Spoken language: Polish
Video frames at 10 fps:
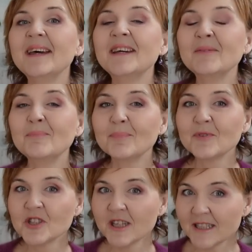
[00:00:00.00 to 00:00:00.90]
Y,
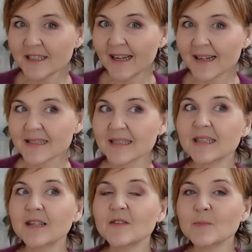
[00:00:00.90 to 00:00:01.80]
Trzeci
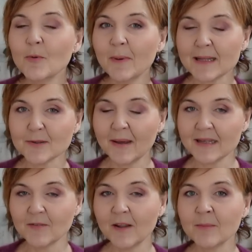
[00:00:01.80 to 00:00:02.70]
raz y,
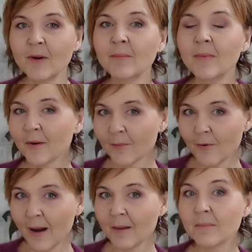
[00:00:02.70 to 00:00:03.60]
współpracuję z firmą
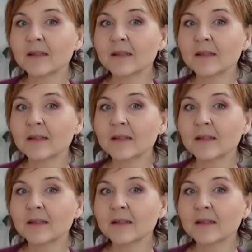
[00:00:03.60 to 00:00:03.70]
Mormua.